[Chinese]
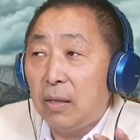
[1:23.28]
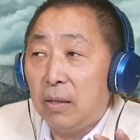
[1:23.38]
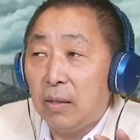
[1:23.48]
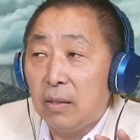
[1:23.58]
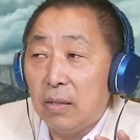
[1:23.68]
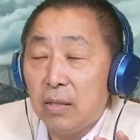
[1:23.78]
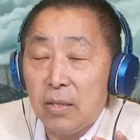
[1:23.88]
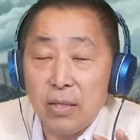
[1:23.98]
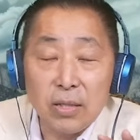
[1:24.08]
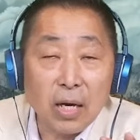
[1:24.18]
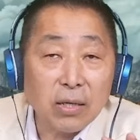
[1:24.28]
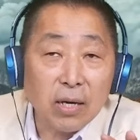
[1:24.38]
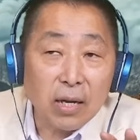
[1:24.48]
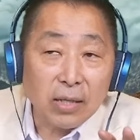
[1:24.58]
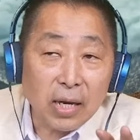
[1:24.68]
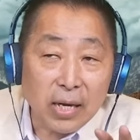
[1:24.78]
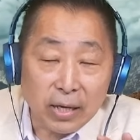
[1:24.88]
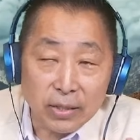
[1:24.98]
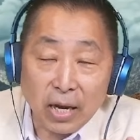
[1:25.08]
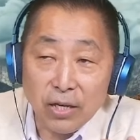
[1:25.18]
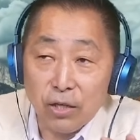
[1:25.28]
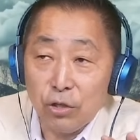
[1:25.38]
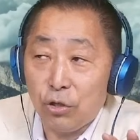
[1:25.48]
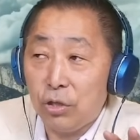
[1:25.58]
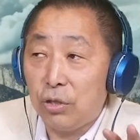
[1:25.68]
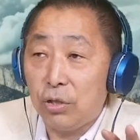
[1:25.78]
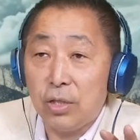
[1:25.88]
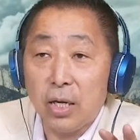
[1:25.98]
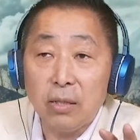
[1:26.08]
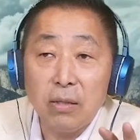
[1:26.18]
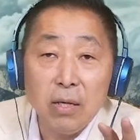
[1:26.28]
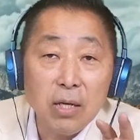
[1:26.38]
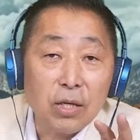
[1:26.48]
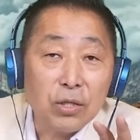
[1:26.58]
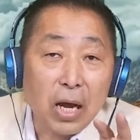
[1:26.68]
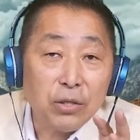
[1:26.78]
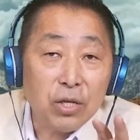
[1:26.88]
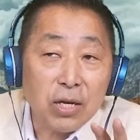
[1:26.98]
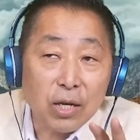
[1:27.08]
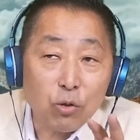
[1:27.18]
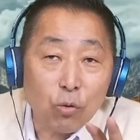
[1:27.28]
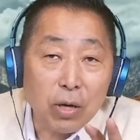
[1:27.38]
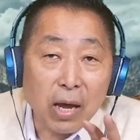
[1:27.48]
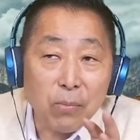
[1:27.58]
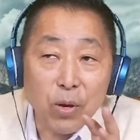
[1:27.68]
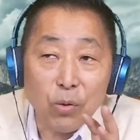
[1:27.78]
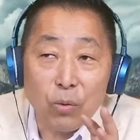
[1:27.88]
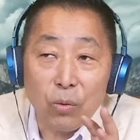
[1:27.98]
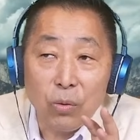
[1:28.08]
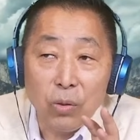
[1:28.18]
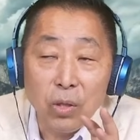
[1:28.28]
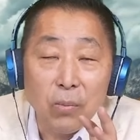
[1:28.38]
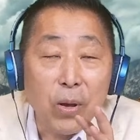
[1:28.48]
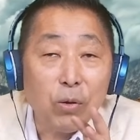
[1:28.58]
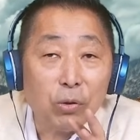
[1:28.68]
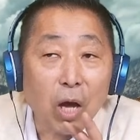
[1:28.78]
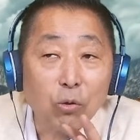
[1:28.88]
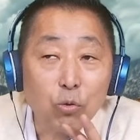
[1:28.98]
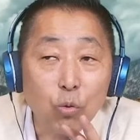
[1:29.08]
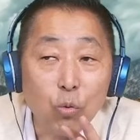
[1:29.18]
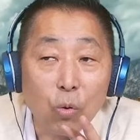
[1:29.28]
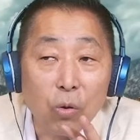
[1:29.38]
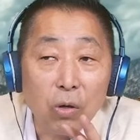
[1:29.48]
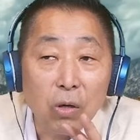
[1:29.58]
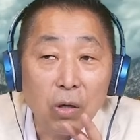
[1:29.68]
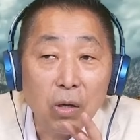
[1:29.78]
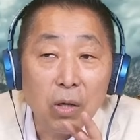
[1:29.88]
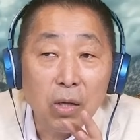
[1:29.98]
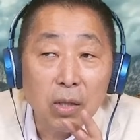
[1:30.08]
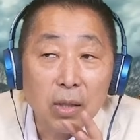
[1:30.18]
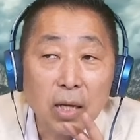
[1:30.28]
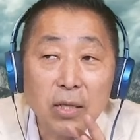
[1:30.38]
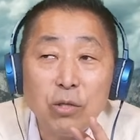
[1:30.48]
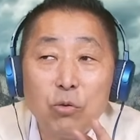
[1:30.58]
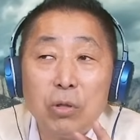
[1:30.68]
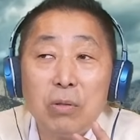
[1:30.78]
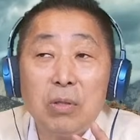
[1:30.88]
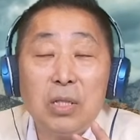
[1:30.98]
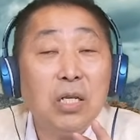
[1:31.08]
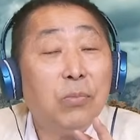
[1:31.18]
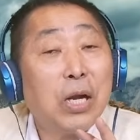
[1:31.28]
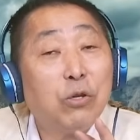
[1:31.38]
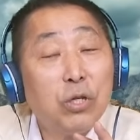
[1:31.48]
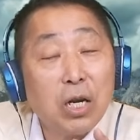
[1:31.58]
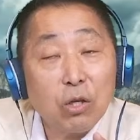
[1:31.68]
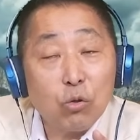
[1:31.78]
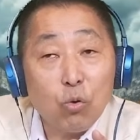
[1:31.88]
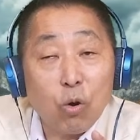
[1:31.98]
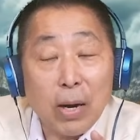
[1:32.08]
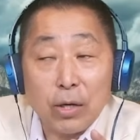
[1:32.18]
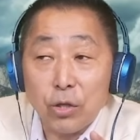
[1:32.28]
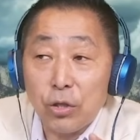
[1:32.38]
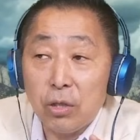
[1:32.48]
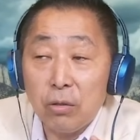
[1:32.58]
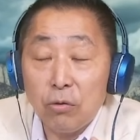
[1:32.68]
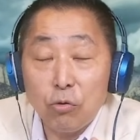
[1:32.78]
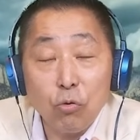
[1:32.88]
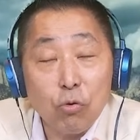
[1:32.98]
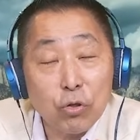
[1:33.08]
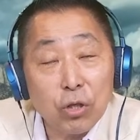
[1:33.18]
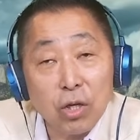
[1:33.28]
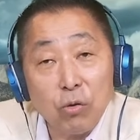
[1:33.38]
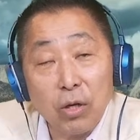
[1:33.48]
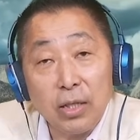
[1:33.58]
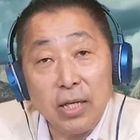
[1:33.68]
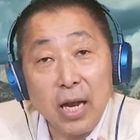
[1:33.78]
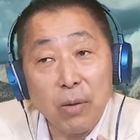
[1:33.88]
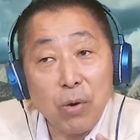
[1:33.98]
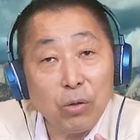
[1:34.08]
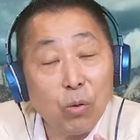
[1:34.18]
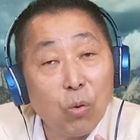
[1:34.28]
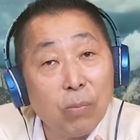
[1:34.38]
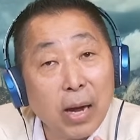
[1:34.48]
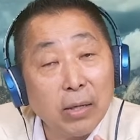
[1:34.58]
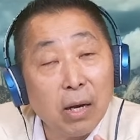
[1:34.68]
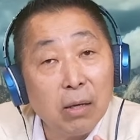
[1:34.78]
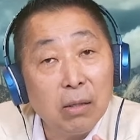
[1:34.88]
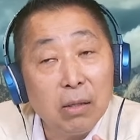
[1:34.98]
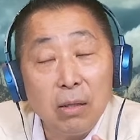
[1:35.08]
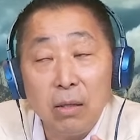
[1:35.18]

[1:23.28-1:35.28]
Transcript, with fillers: 呃，上任呢也两三年的时时间了，可是他竟然从来没有没有到中国。那那你说经济不想就掉到中国吧，可是中国是德国的第一大贸易伙伴啊，